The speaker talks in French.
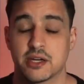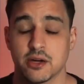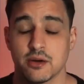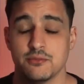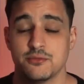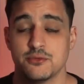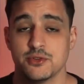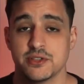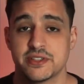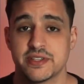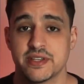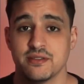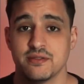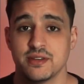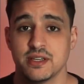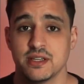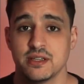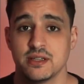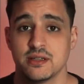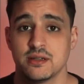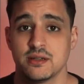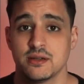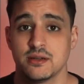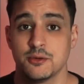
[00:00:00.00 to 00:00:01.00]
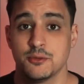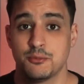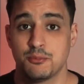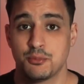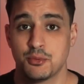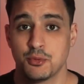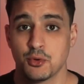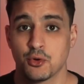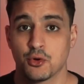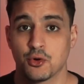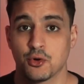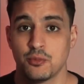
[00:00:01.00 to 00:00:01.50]
comme vous le savez,
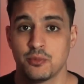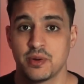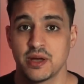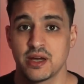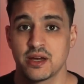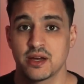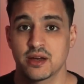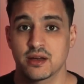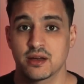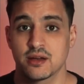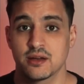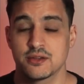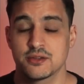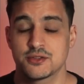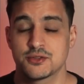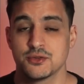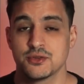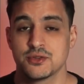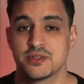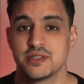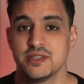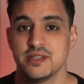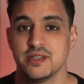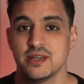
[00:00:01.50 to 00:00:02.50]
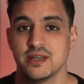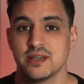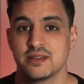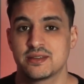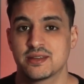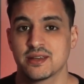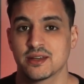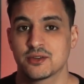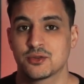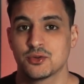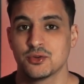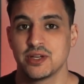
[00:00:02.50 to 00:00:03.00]
pour Robert, ceci est
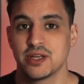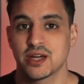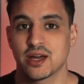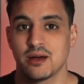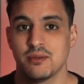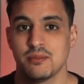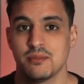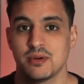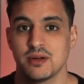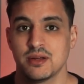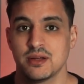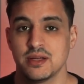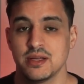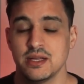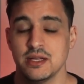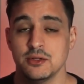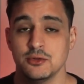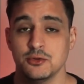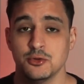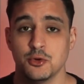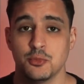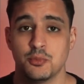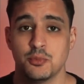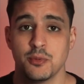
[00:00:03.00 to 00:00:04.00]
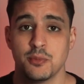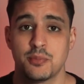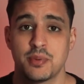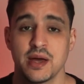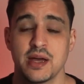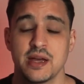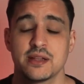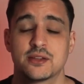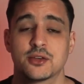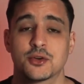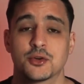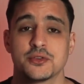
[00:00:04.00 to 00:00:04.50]
intolérable. Il ne peut
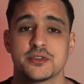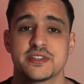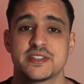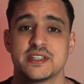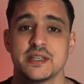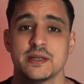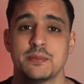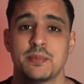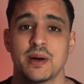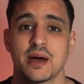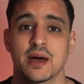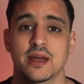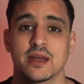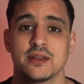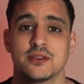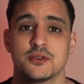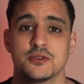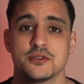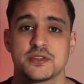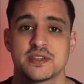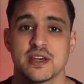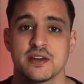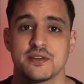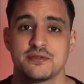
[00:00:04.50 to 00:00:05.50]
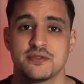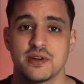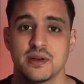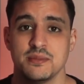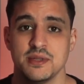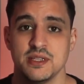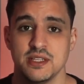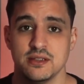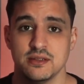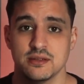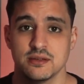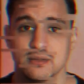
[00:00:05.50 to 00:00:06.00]
pas être séparé de sa
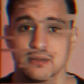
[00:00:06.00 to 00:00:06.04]
famille.